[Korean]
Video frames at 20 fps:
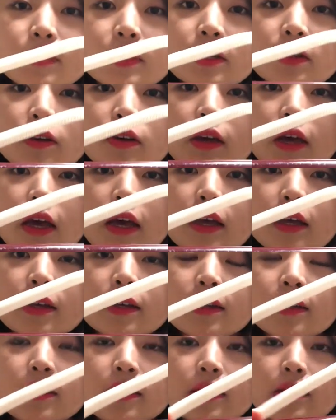이렇게
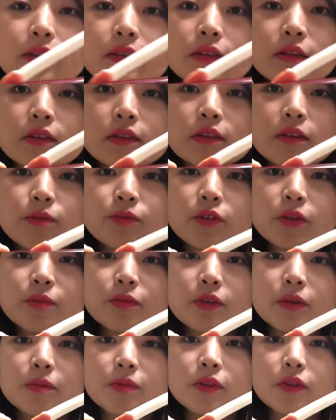
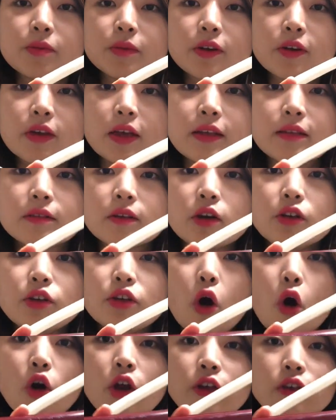점점점점 이렇게 있죠.
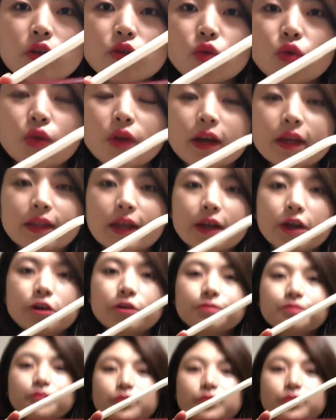여기서 소리가 나요.